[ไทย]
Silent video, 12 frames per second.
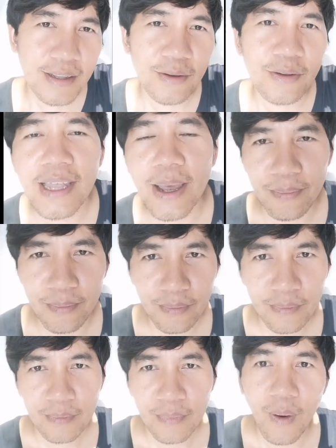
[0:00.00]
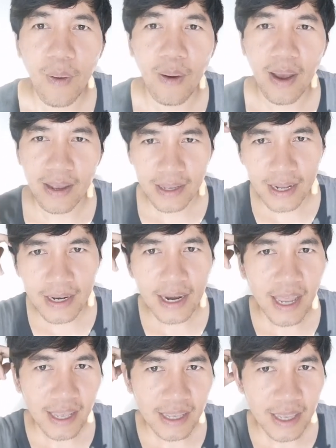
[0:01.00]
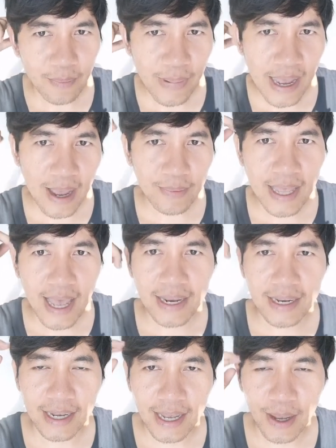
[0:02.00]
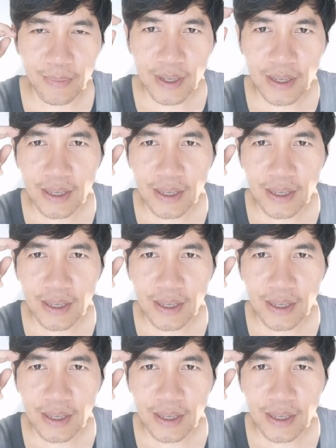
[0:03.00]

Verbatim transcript: โทรศัพท์ออแค่นั้นแหละเก็บภาพได้นะครับ